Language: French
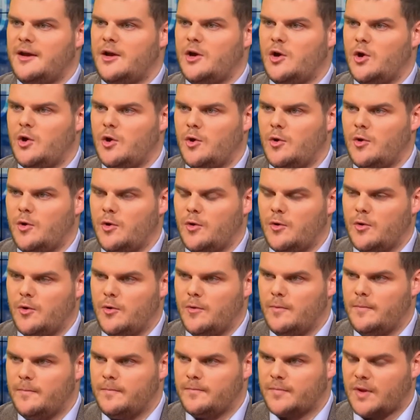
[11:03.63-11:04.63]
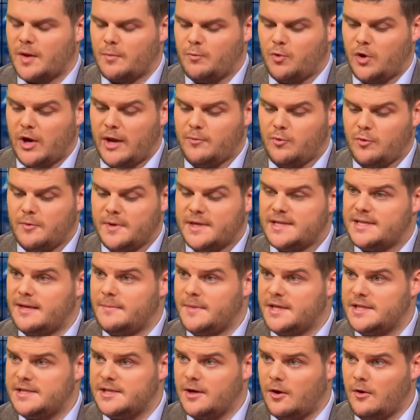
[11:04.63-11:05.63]
euh, pour la République
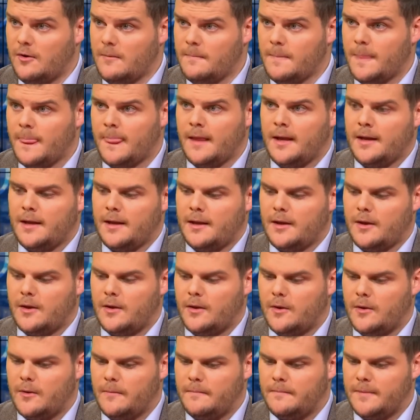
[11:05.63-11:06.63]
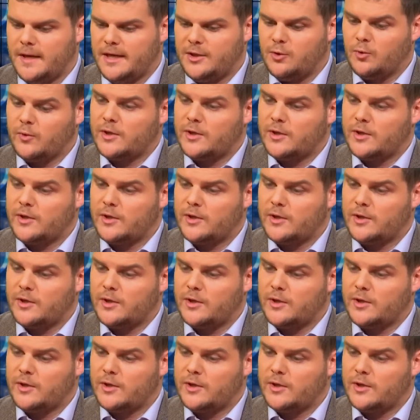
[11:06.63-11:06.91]
islamique d'Iran. et